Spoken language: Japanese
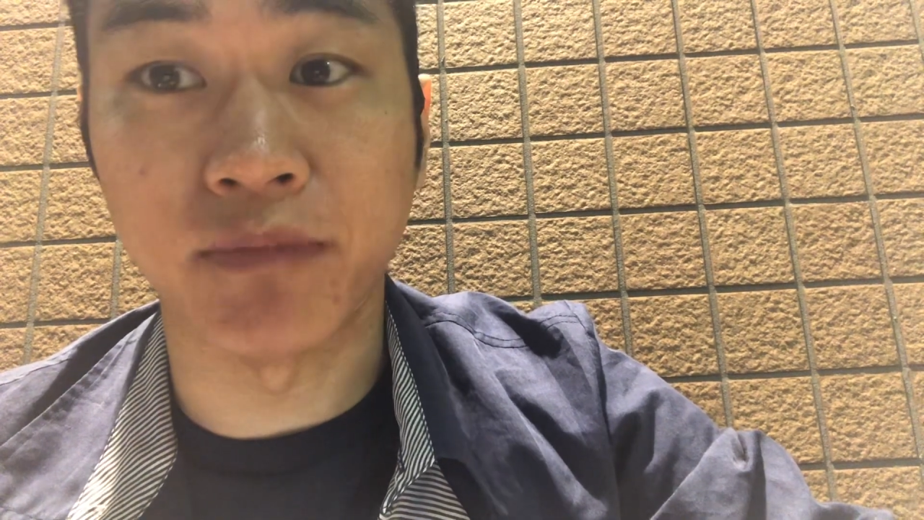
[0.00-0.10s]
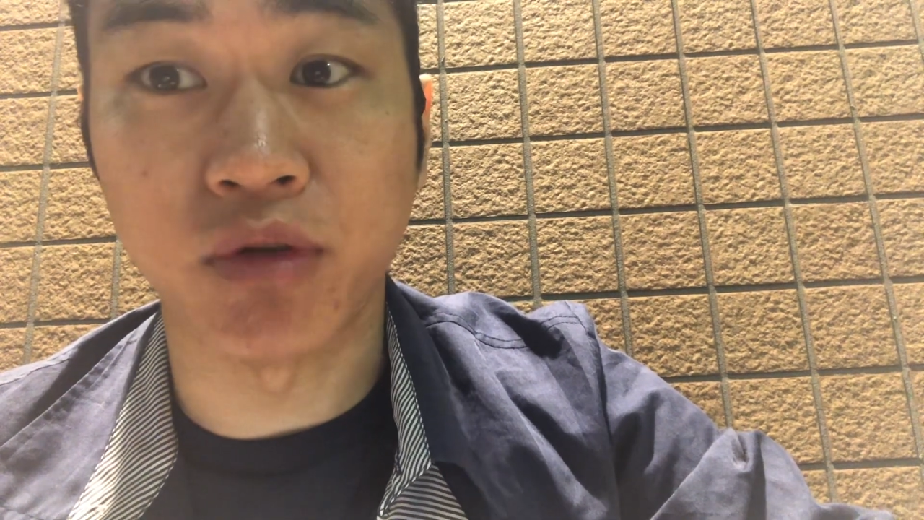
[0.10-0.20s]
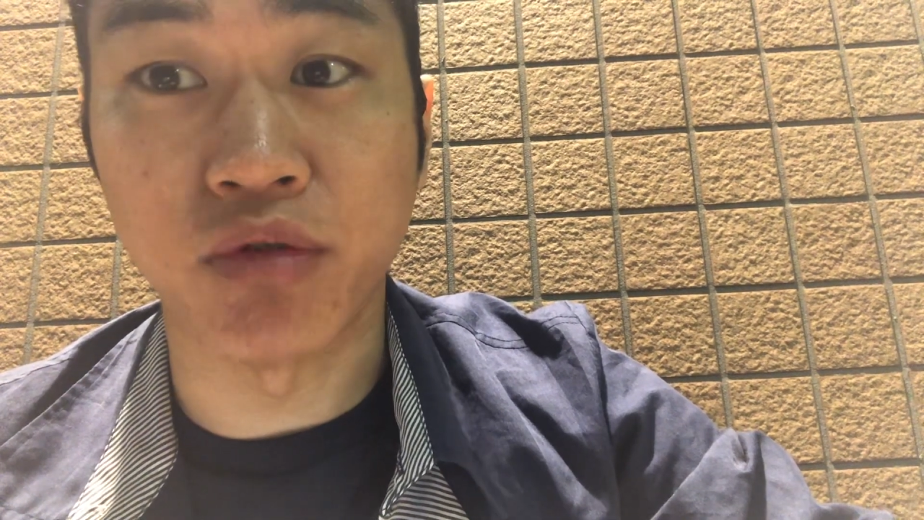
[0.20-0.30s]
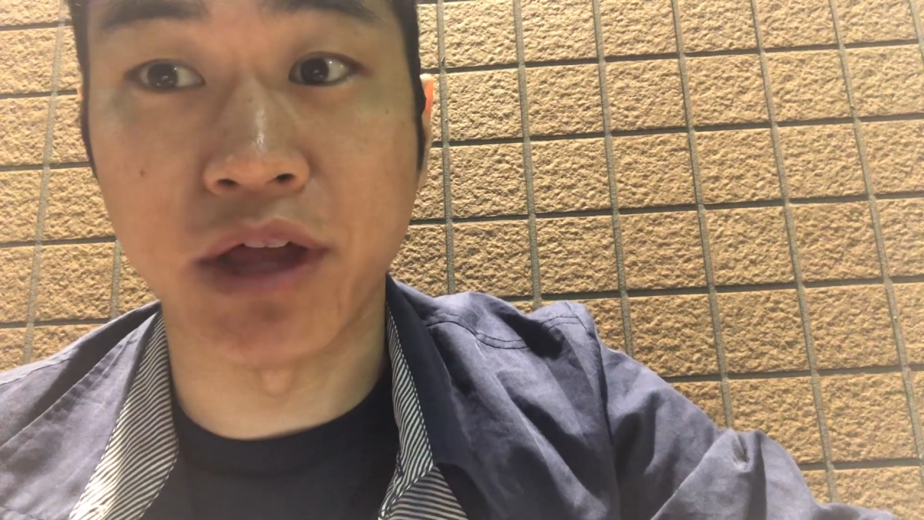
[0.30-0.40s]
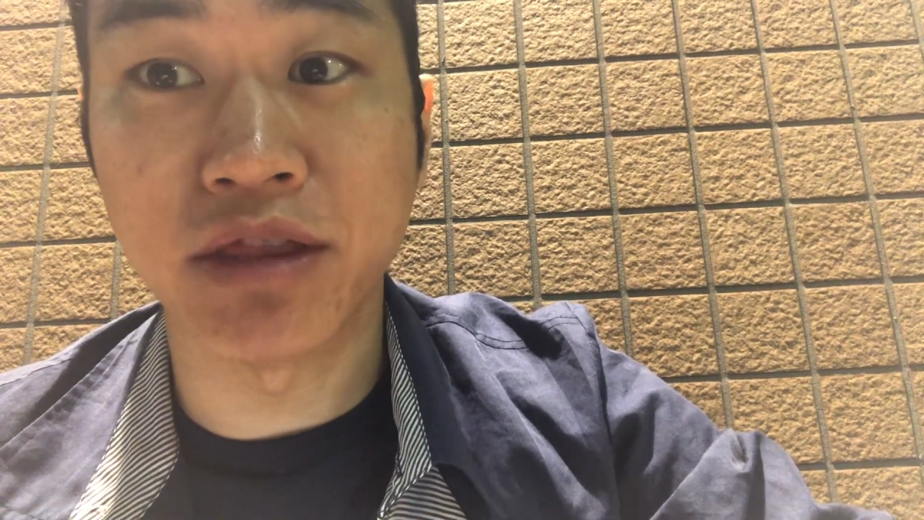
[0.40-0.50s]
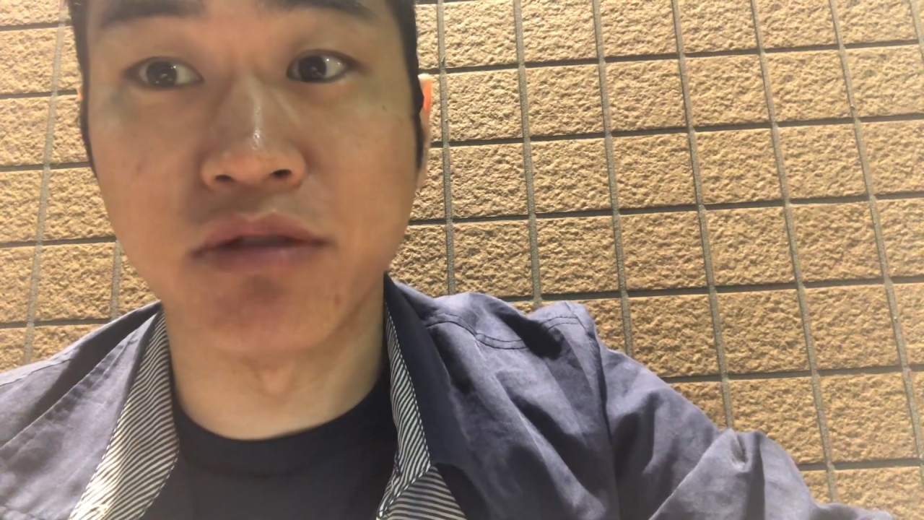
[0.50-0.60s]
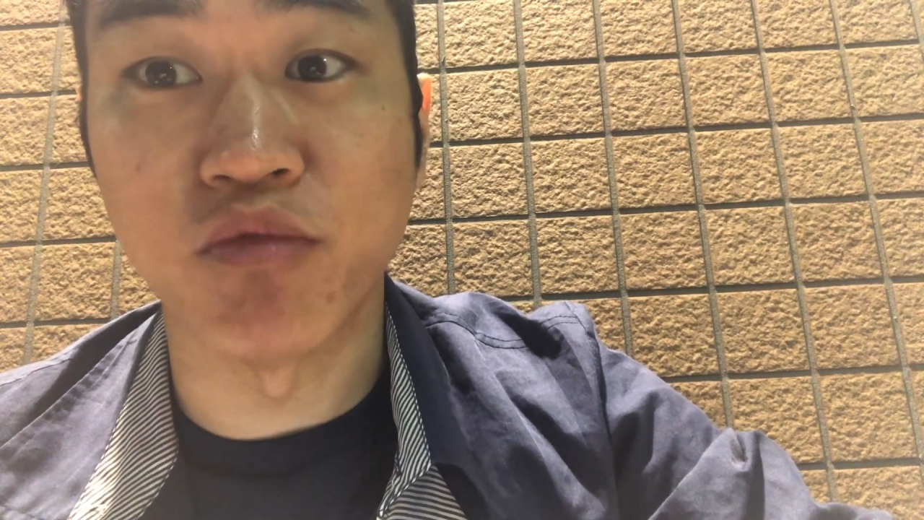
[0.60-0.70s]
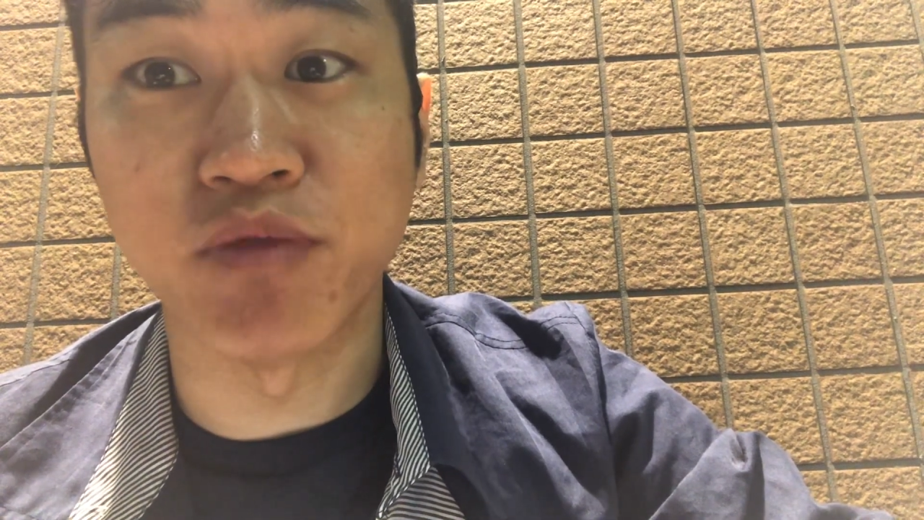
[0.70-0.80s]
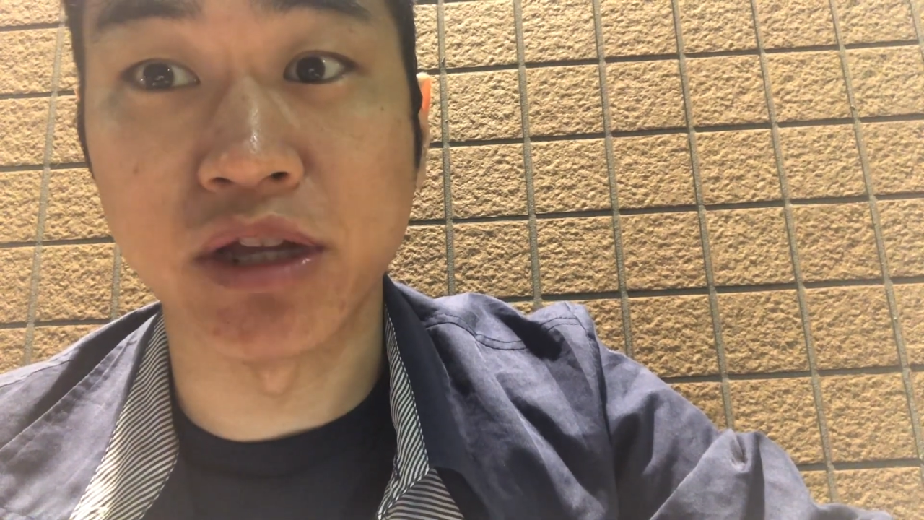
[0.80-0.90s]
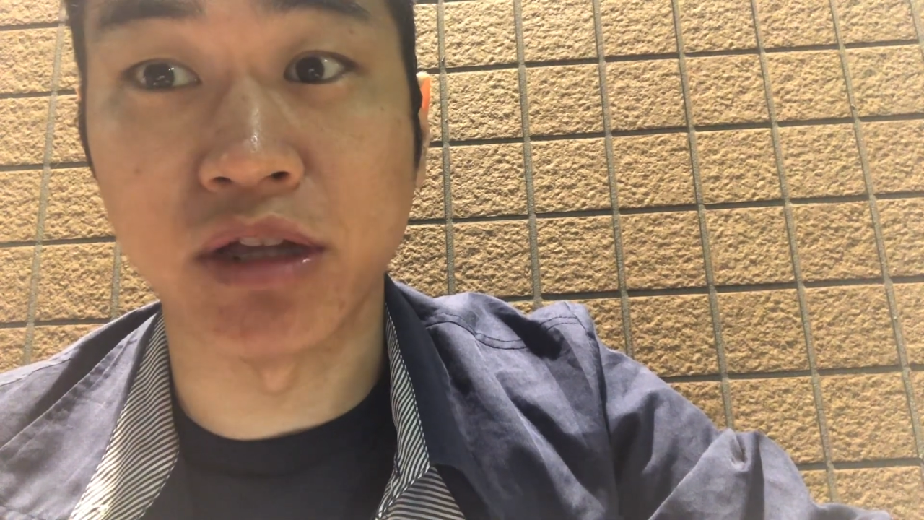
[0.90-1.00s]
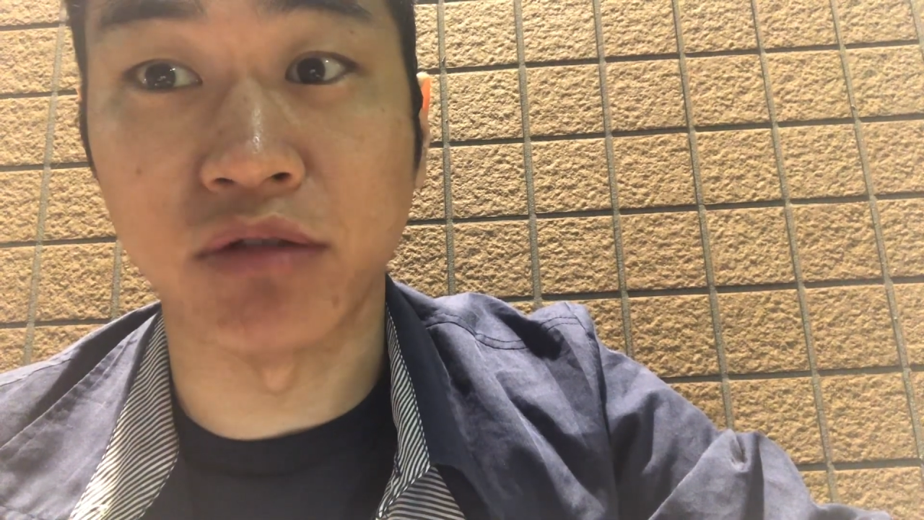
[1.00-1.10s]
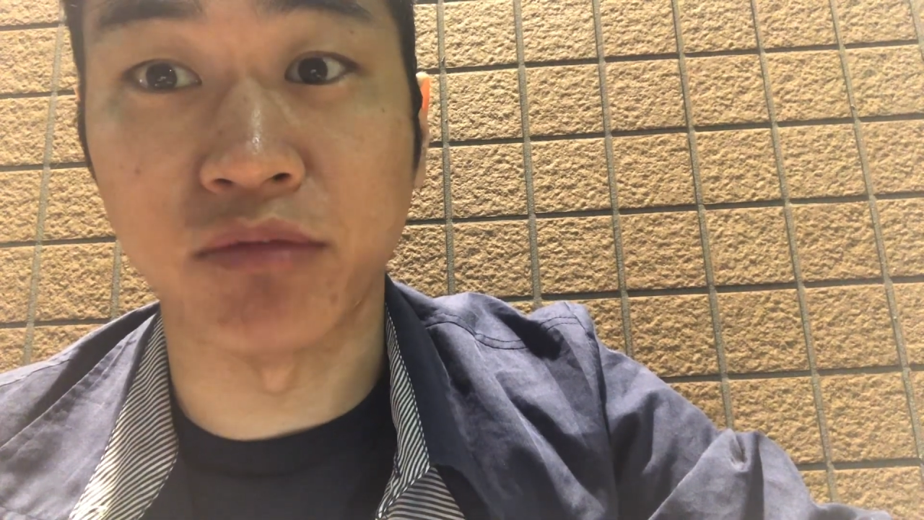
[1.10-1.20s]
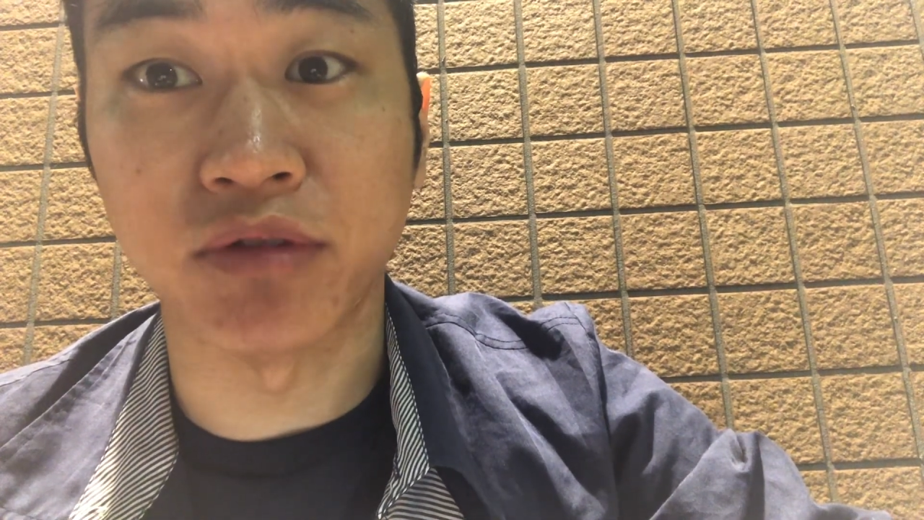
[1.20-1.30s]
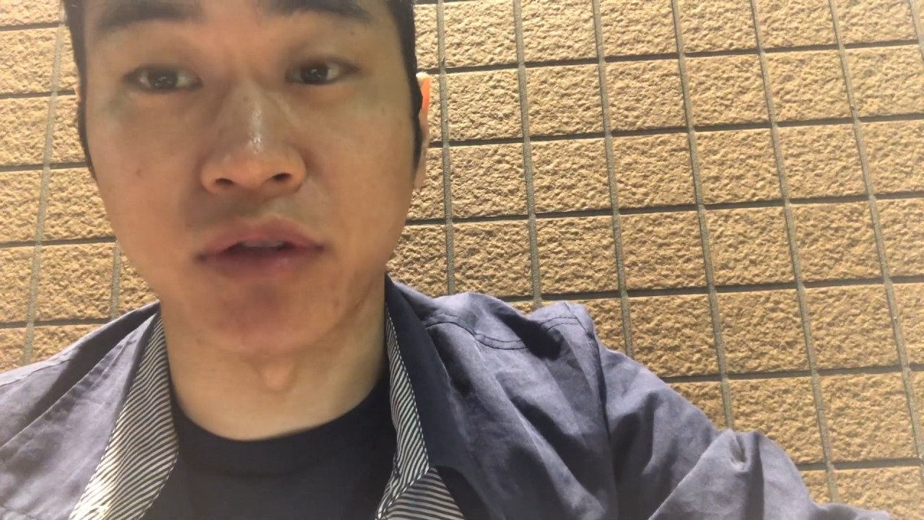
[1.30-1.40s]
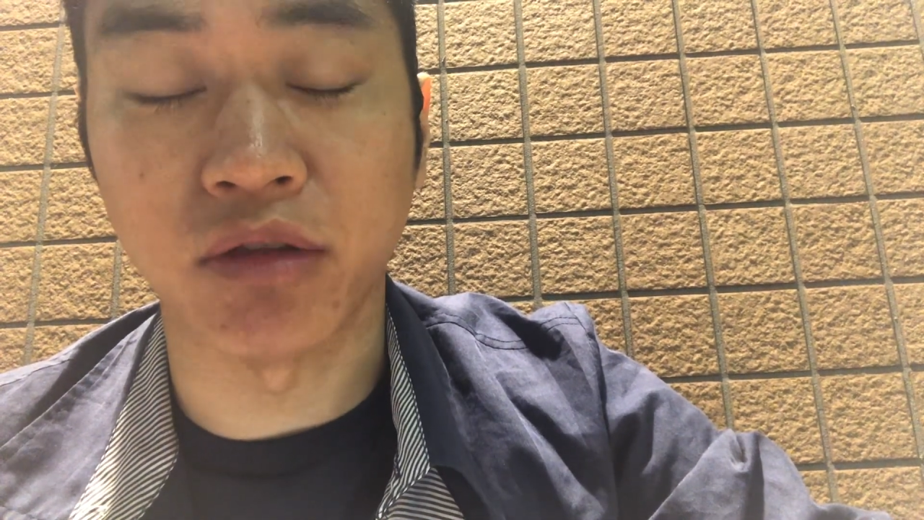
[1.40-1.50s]
これ何人も見てきたと
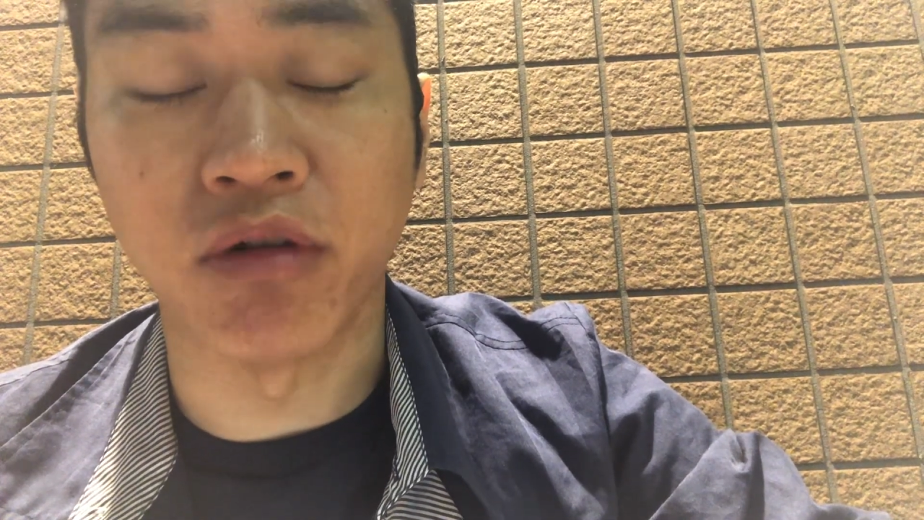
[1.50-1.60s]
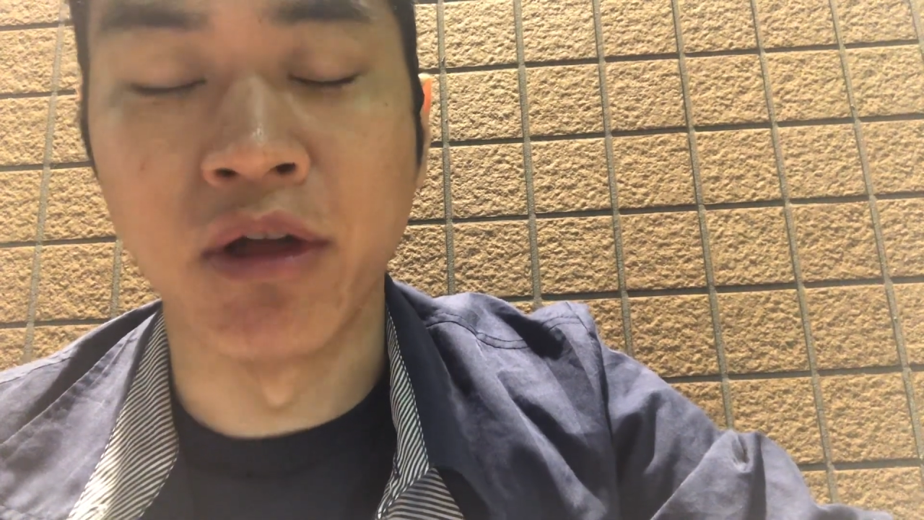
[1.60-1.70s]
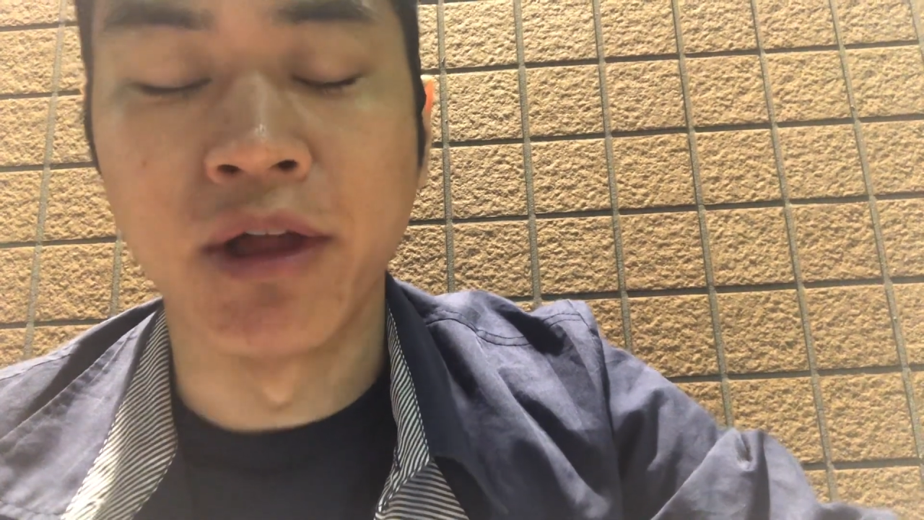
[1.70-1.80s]
思うんですけど